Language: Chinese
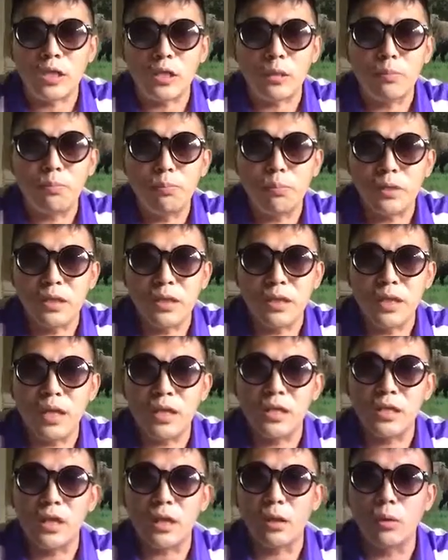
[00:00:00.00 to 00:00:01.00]
是不应该
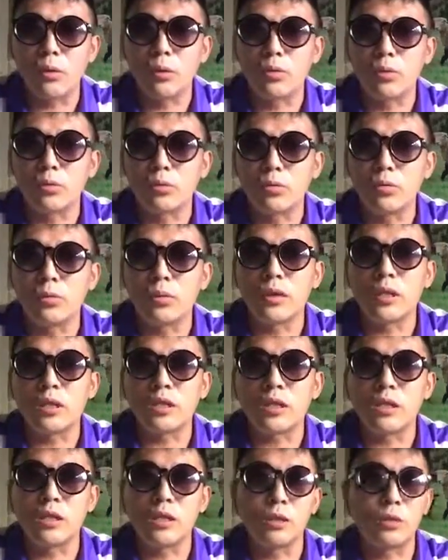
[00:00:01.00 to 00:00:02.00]
介入中国的
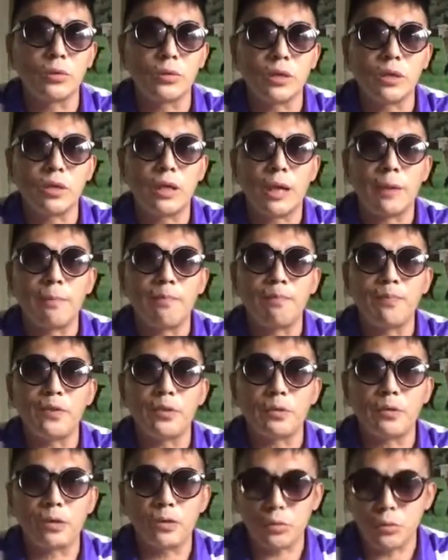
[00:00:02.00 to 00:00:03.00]
政治斗争的。
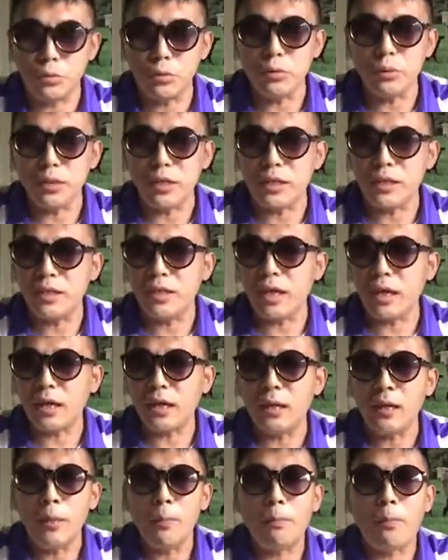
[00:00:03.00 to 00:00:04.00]
就是说，军队应
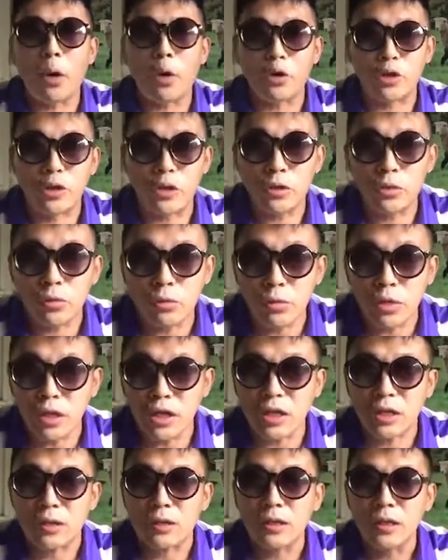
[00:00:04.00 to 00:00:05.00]
该保持中
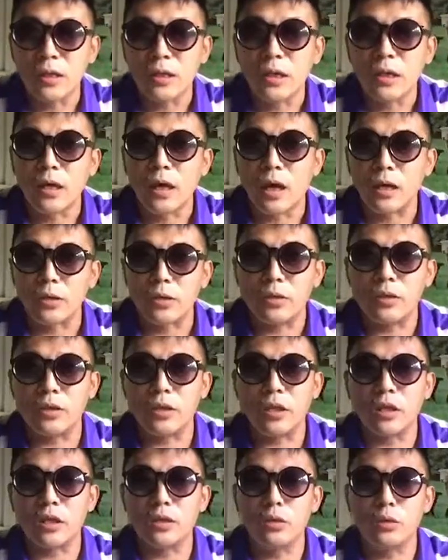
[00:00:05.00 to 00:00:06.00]
立啊，就是
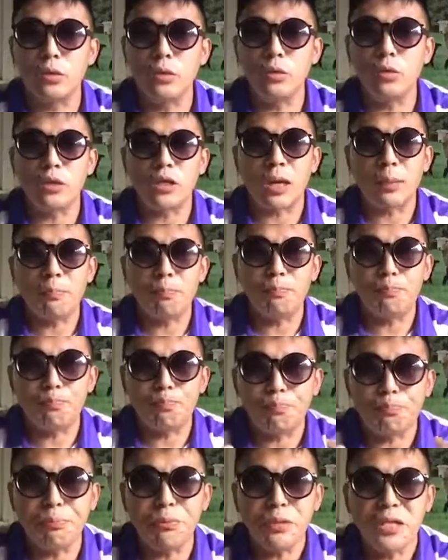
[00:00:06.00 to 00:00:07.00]
这个军队它
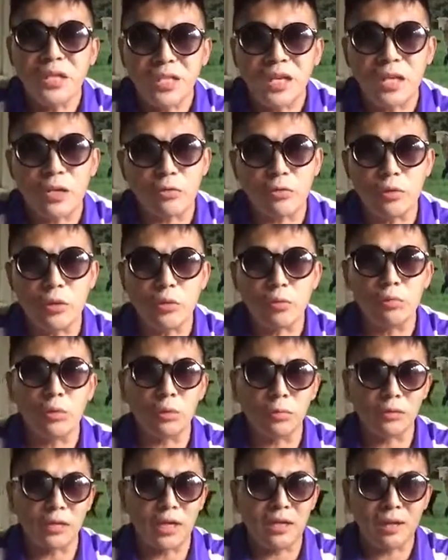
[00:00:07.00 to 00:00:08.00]
不应该属于中
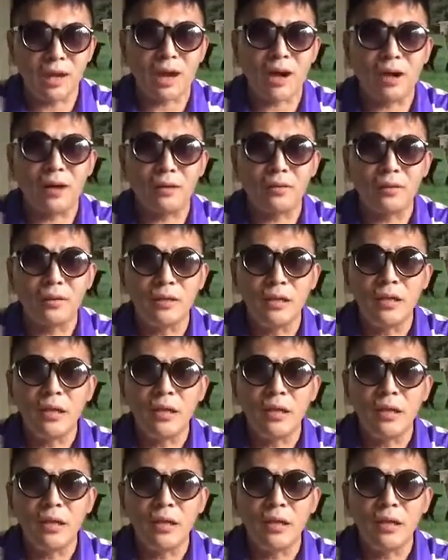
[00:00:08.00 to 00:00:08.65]
国共产党，